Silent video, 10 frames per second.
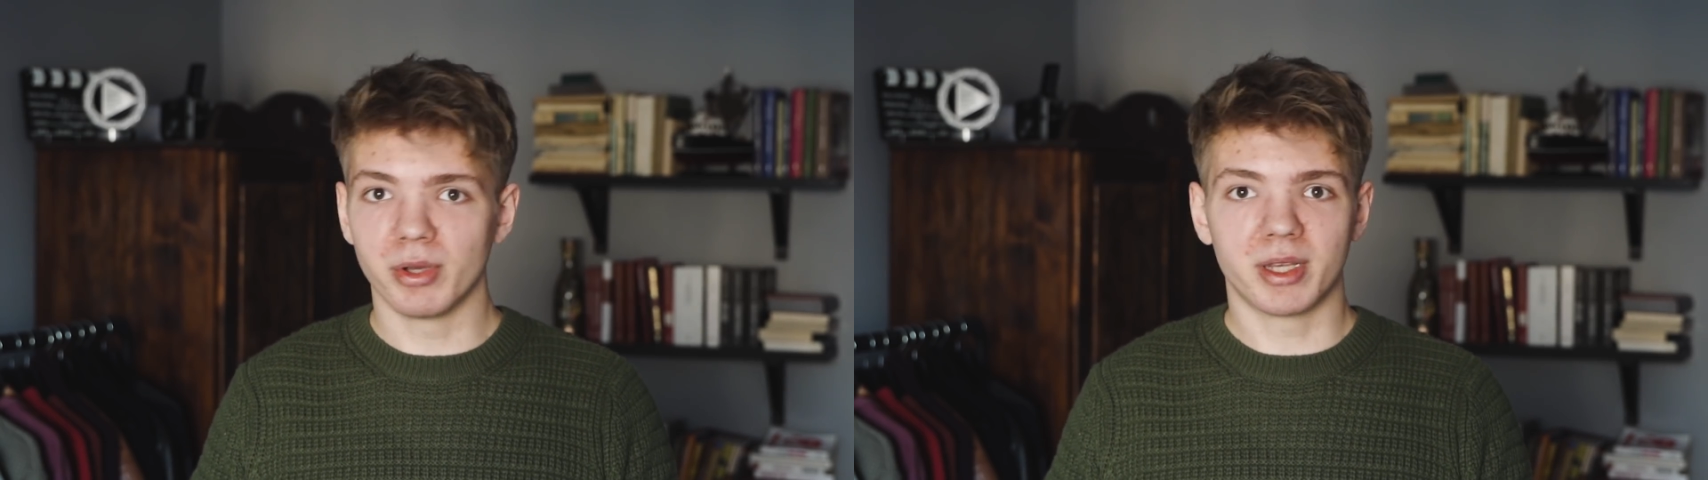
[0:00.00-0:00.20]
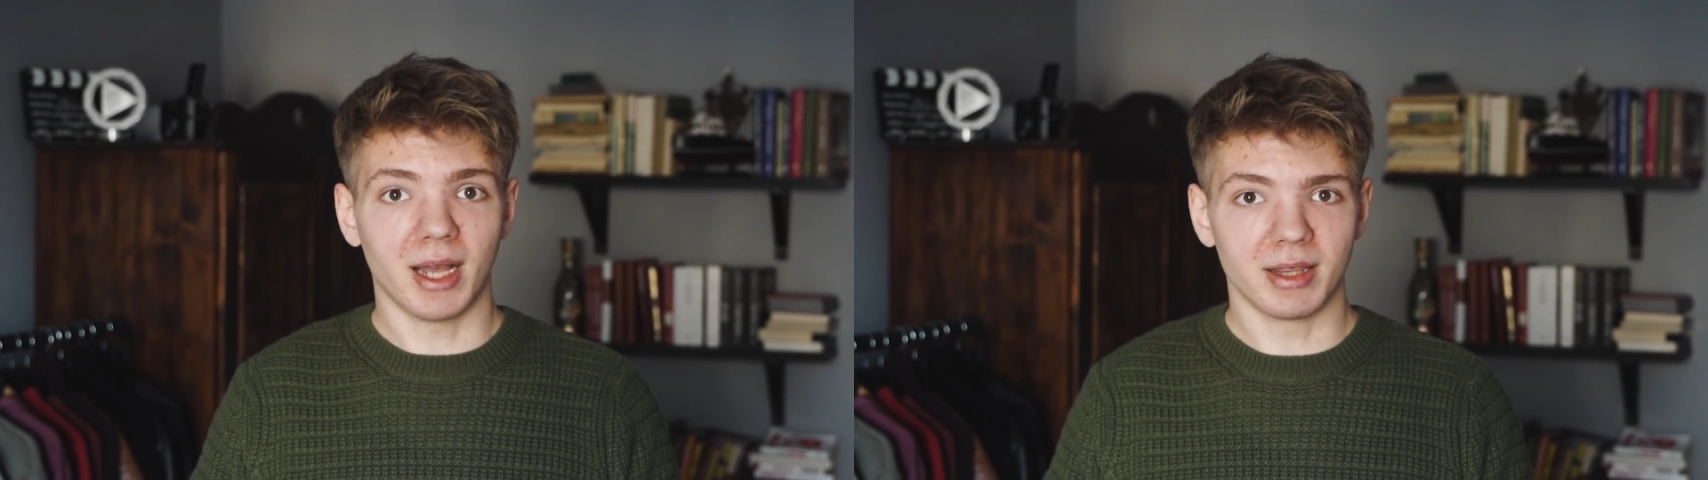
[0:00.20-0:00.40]

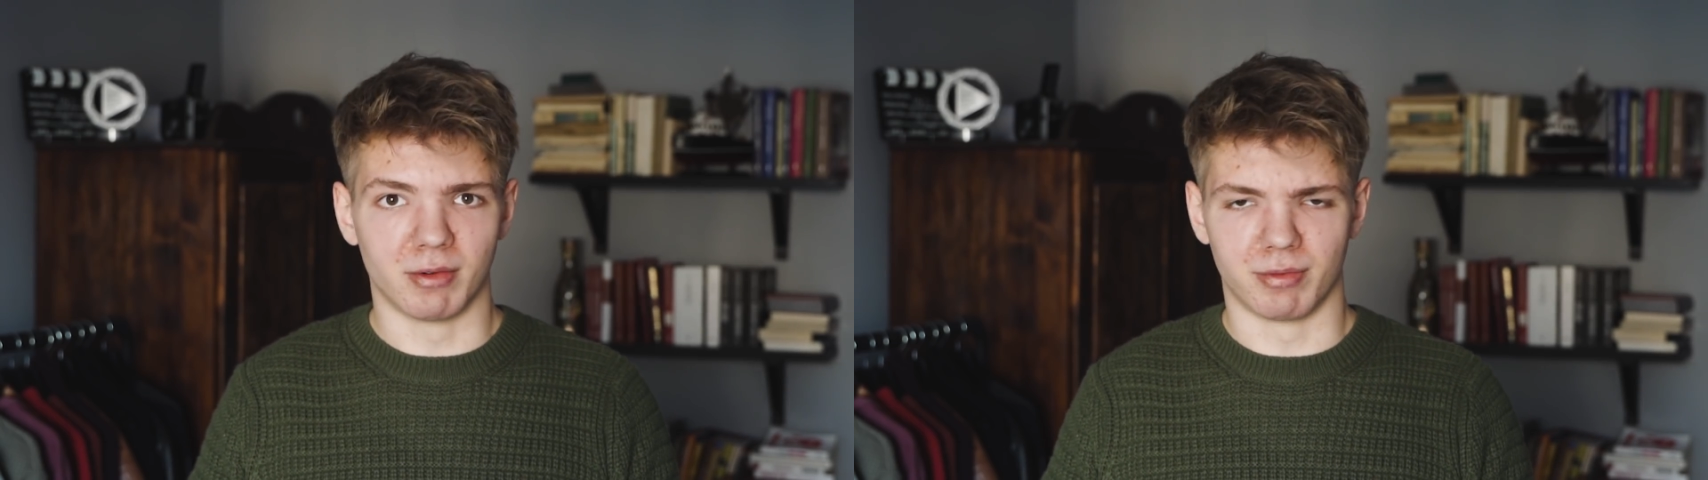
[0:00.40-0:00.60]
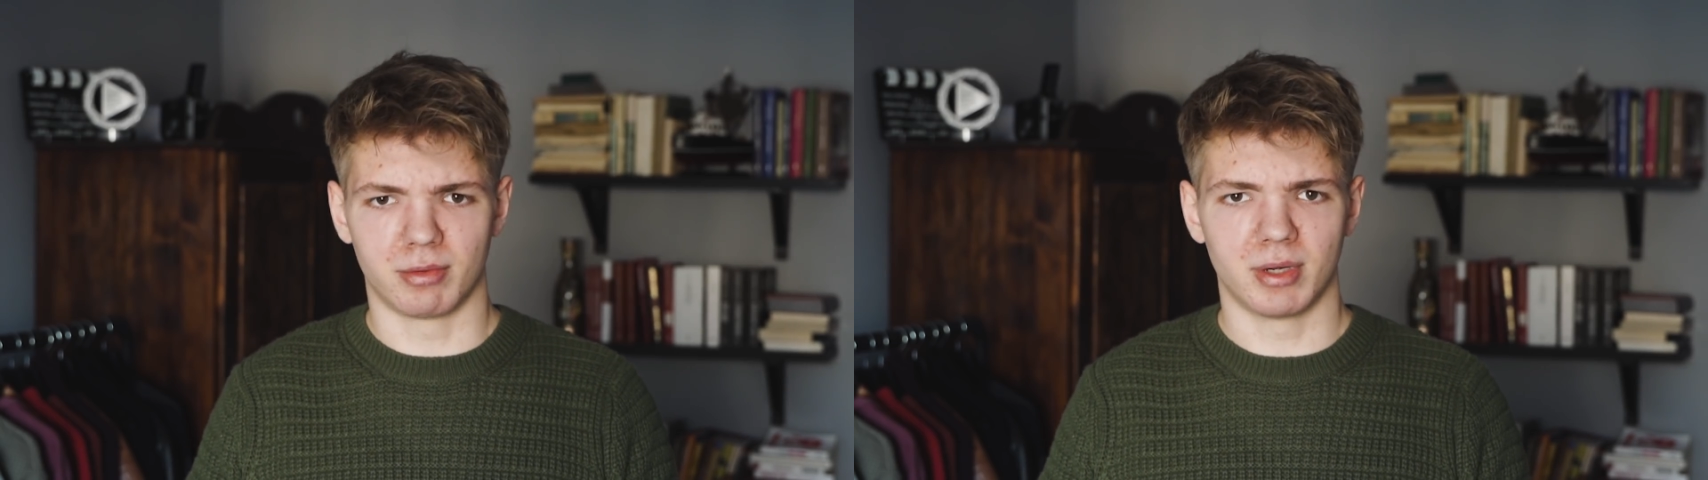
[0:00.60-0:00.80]
Mój
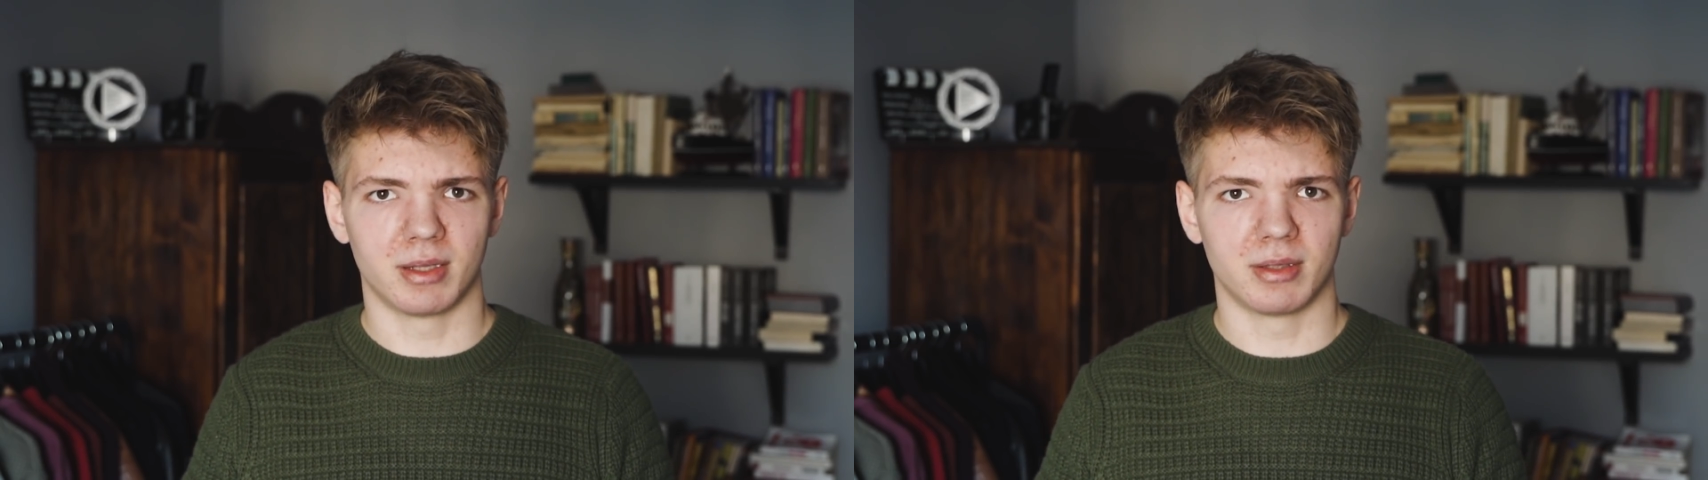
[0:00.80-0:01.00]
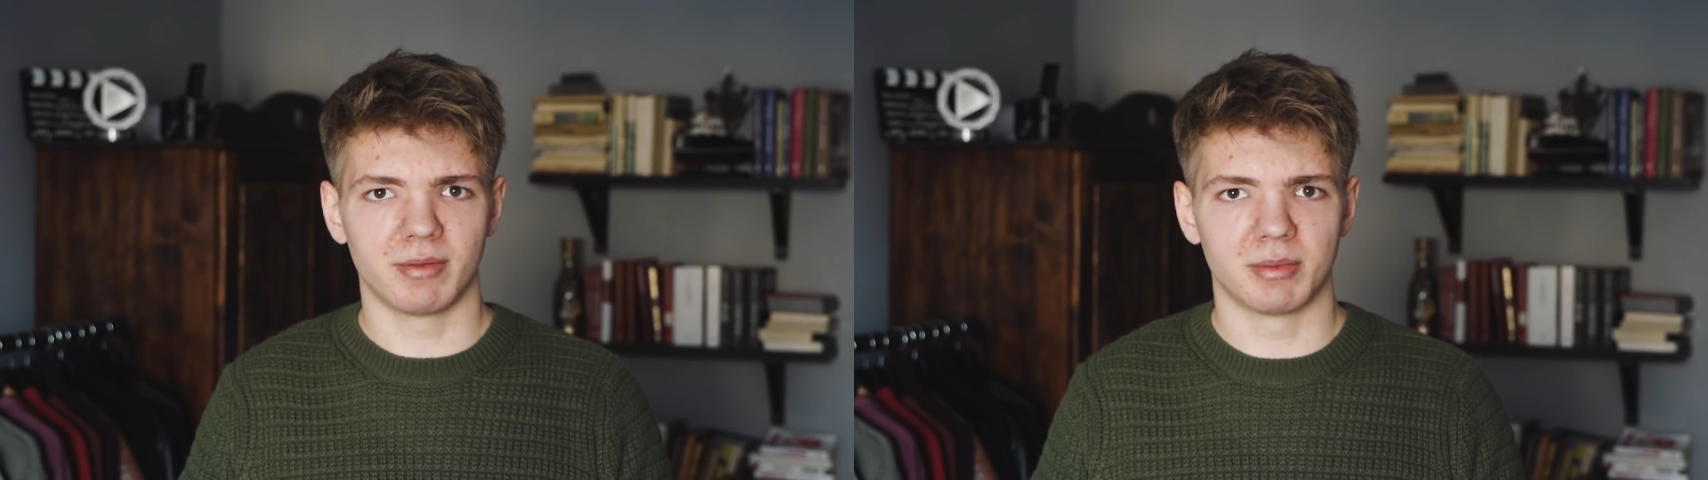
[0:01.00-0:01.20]
kanał w
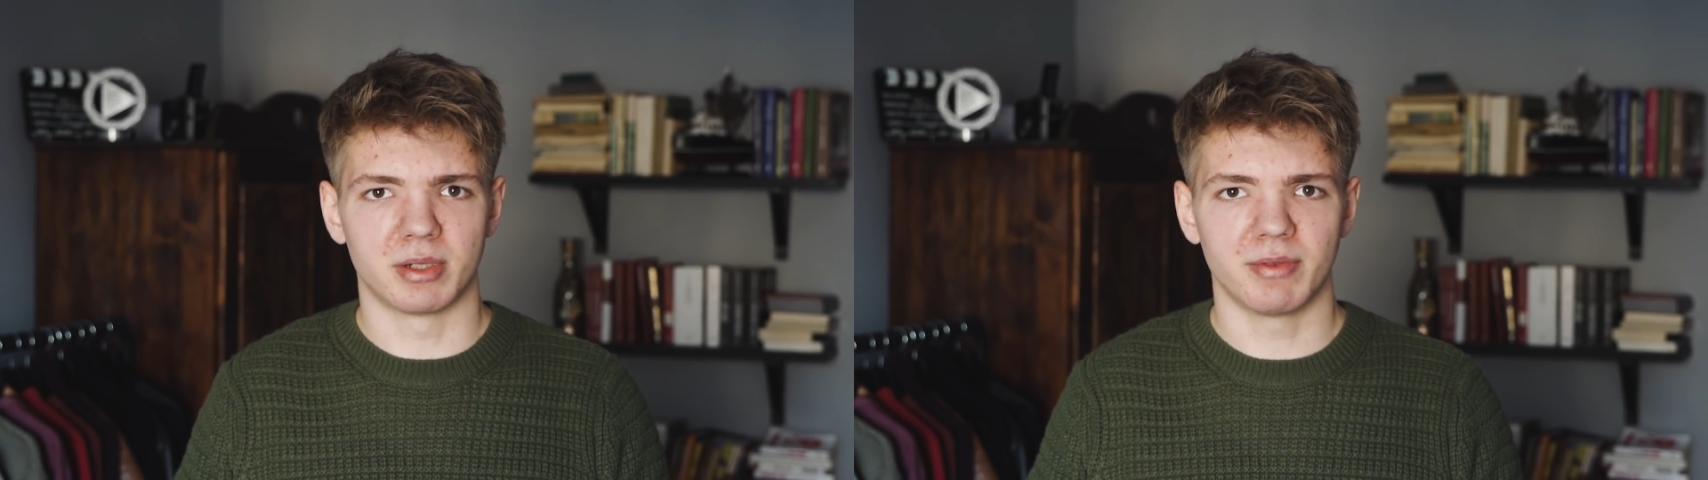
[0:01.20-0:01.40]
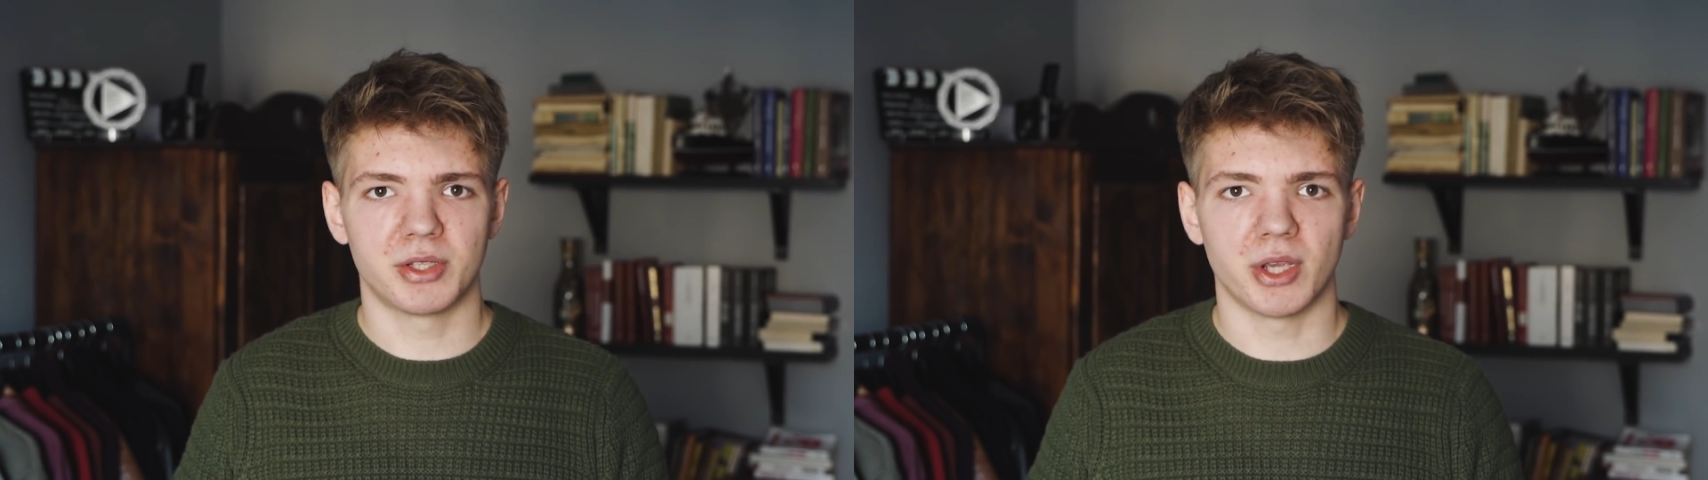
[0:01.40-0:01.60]
ogóle, nie wiem
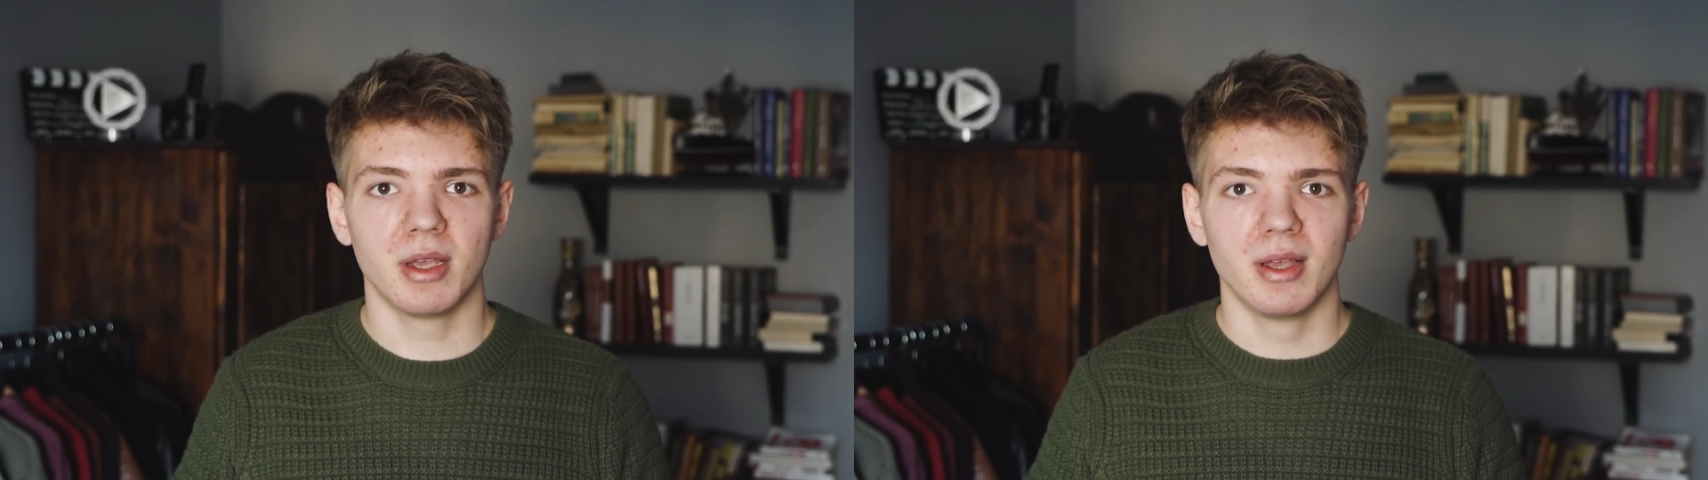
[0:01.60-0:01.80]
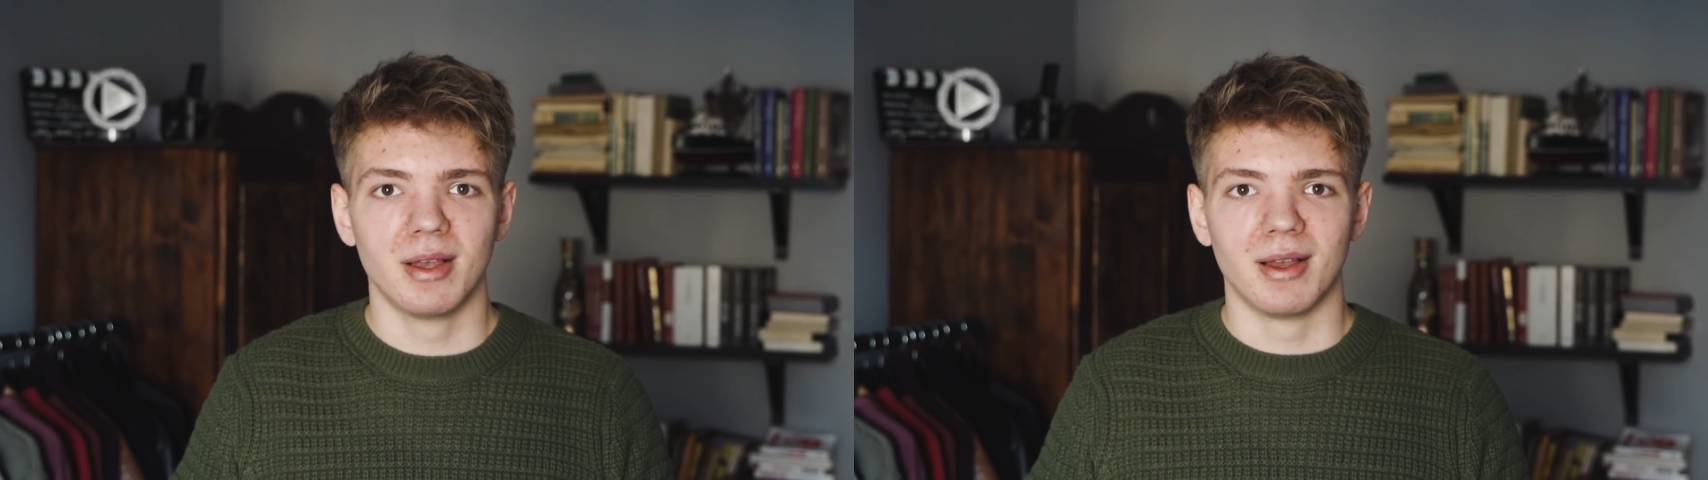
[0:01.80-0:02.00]
czy wiecie,